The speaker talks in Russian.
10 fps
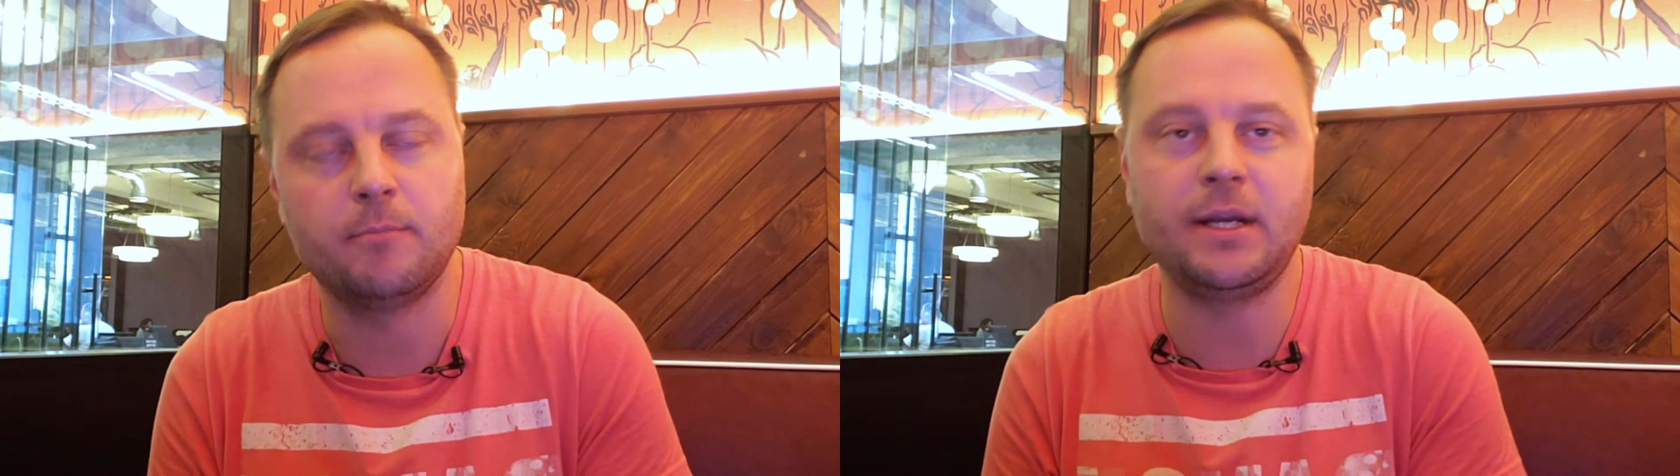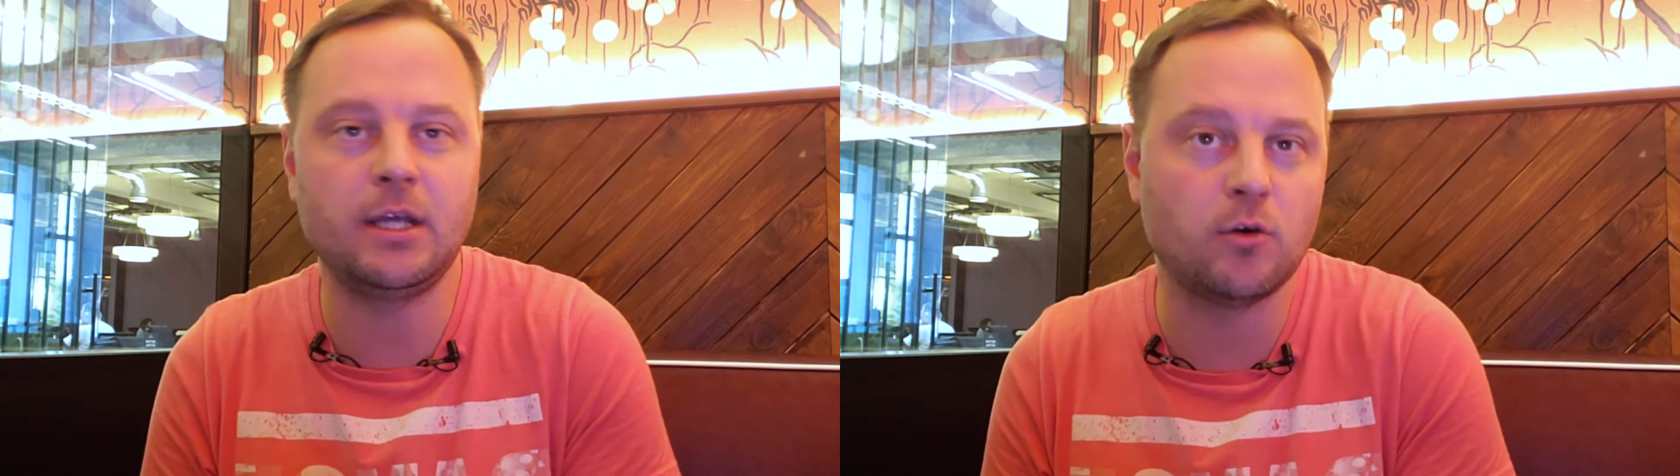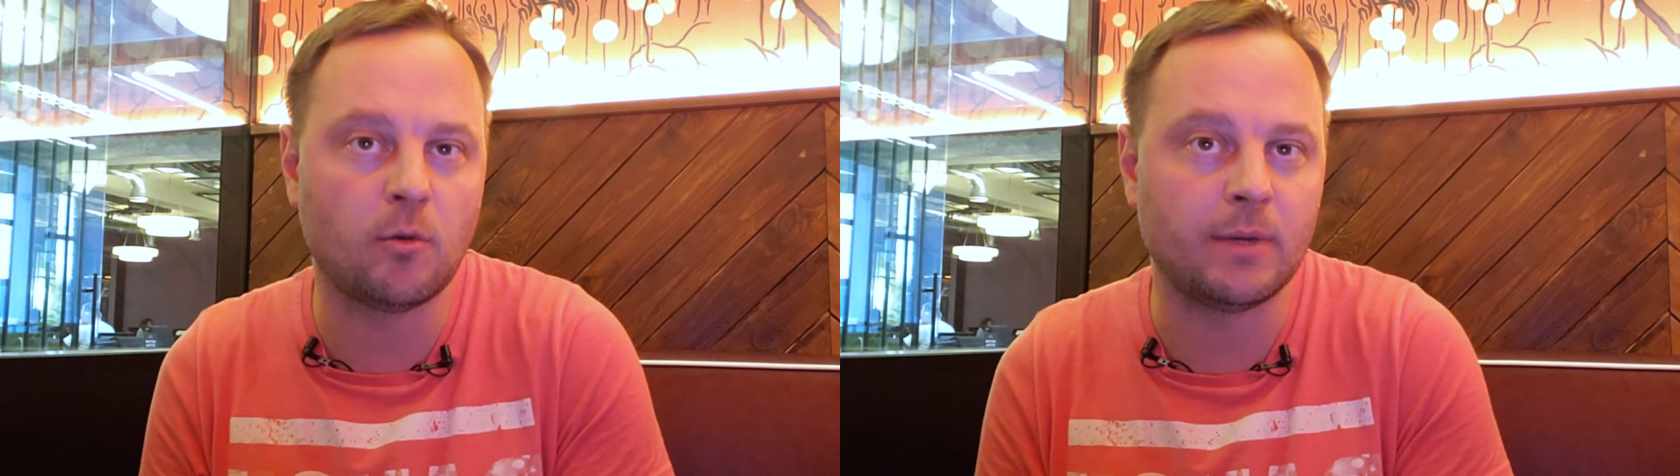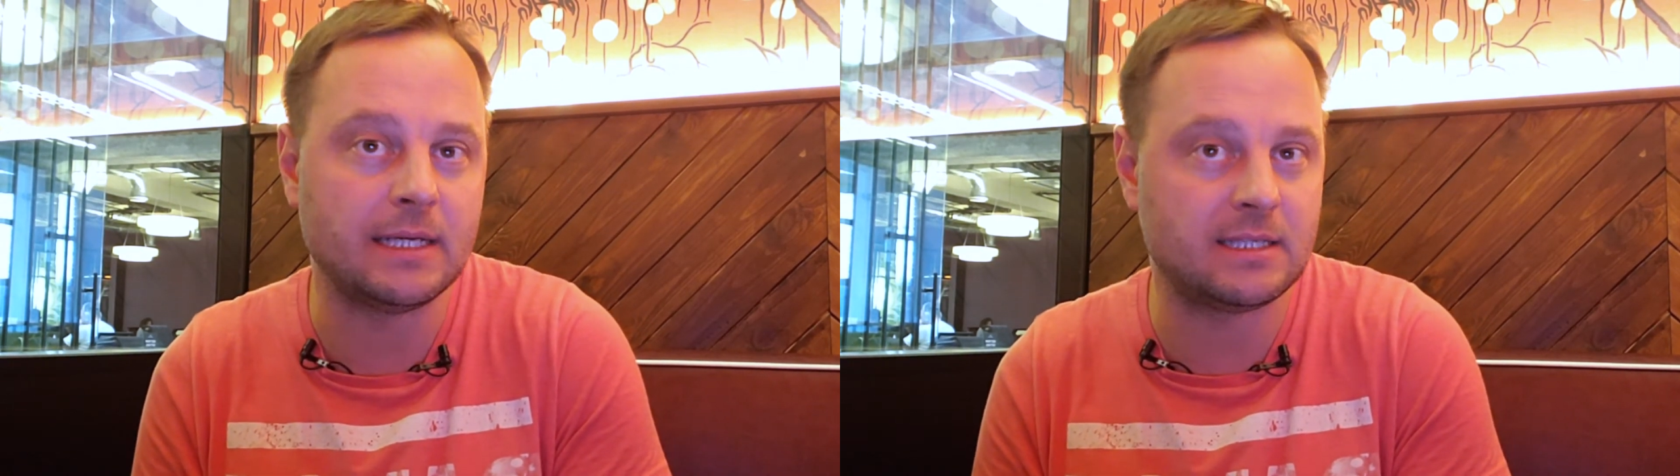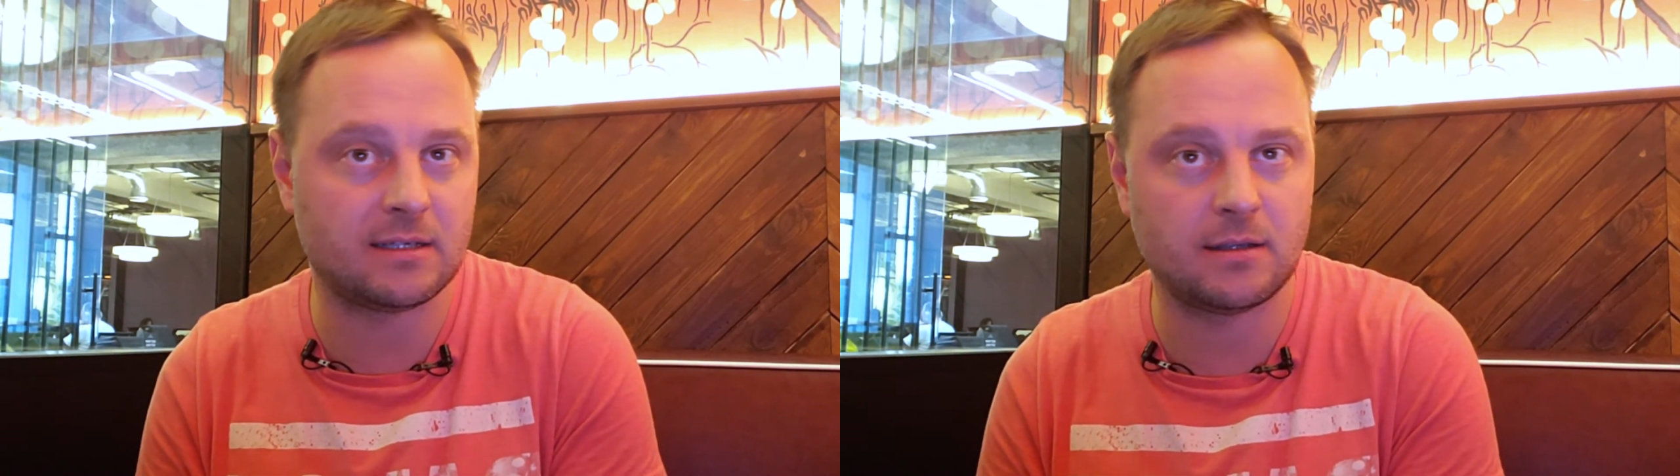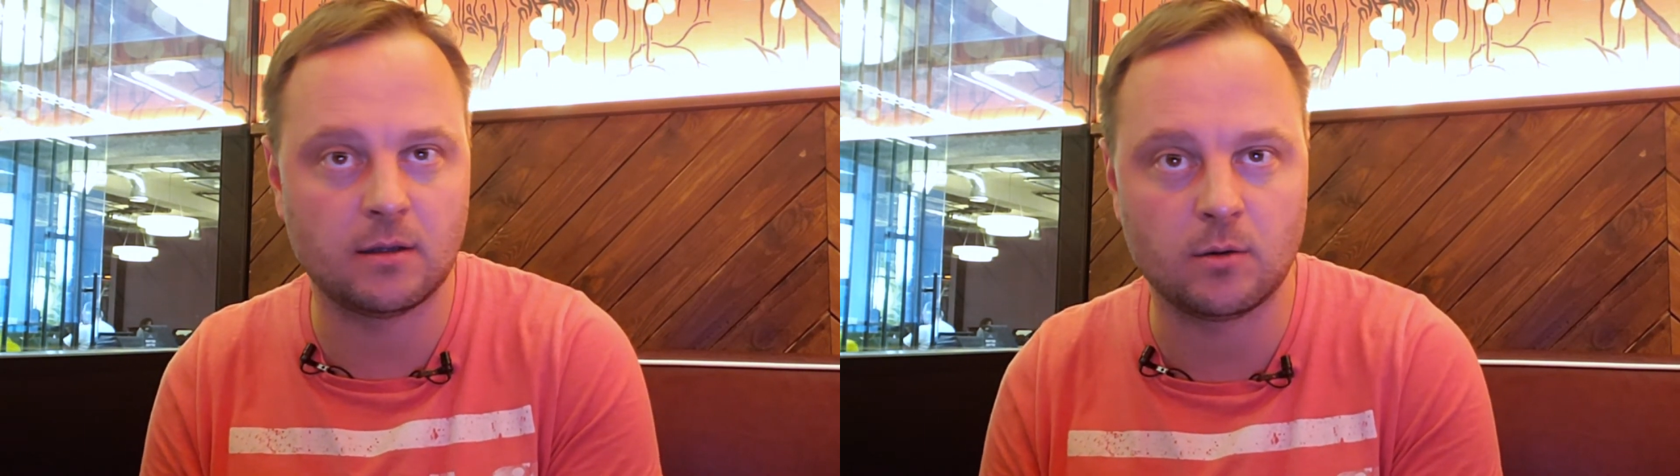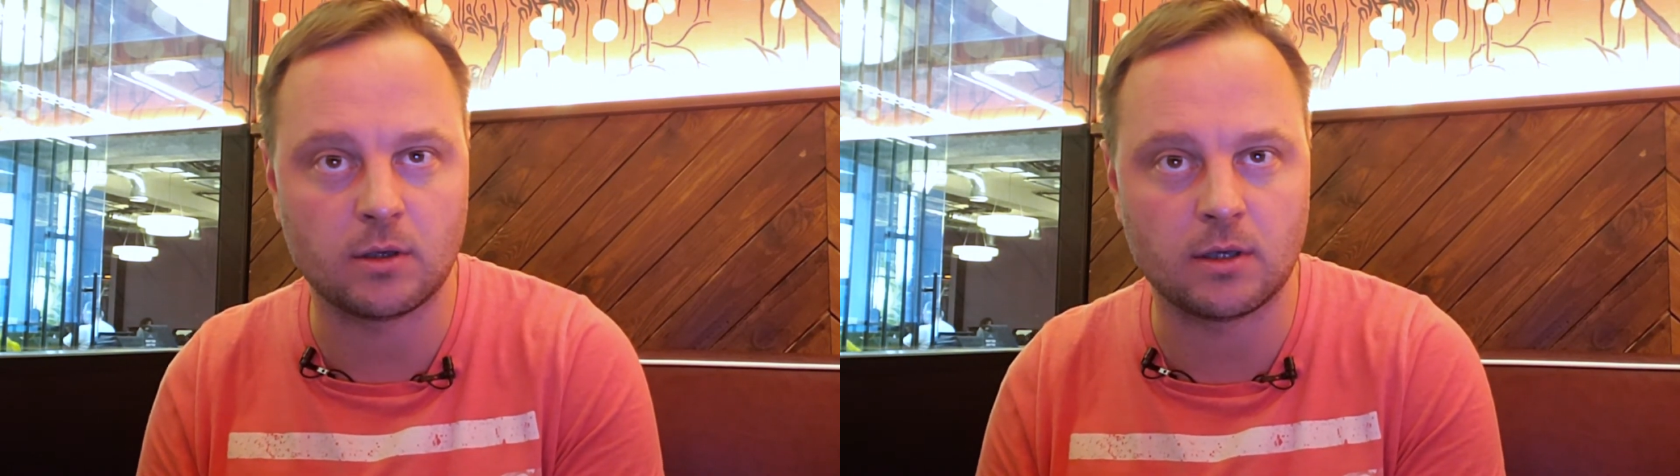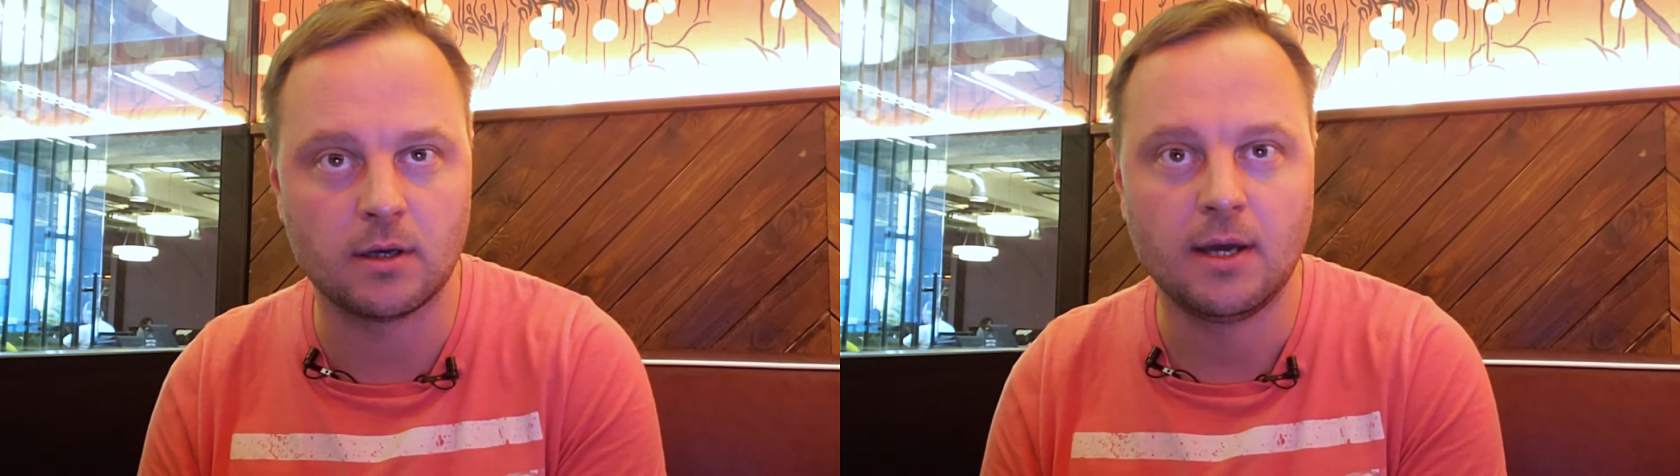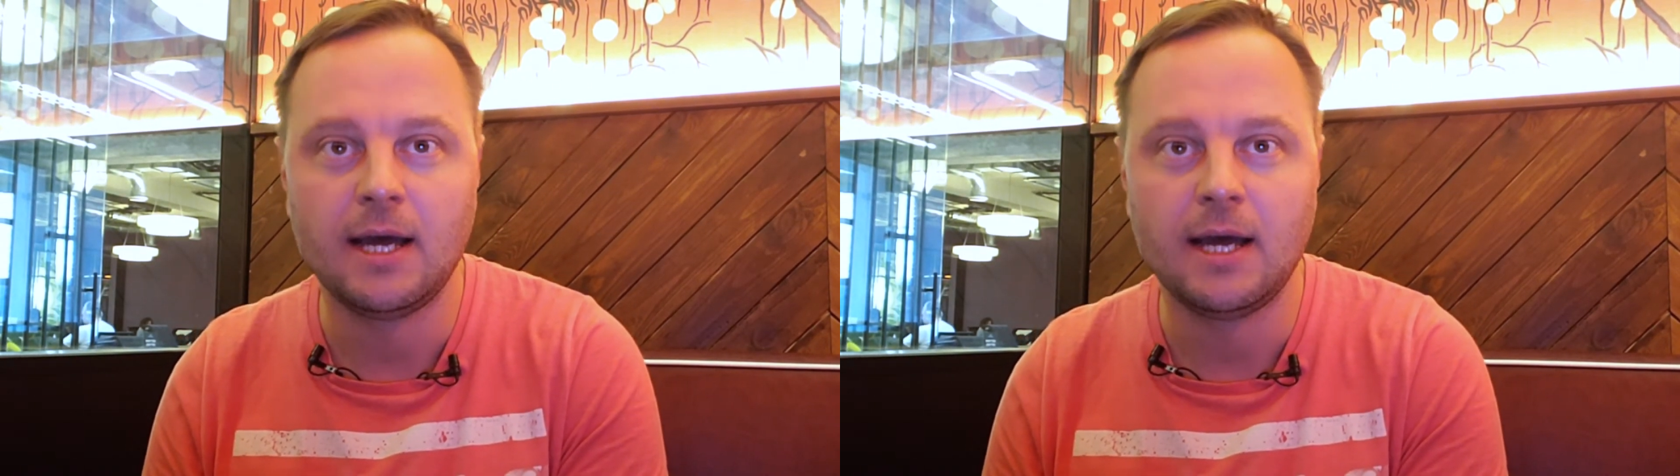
приемы и технологии,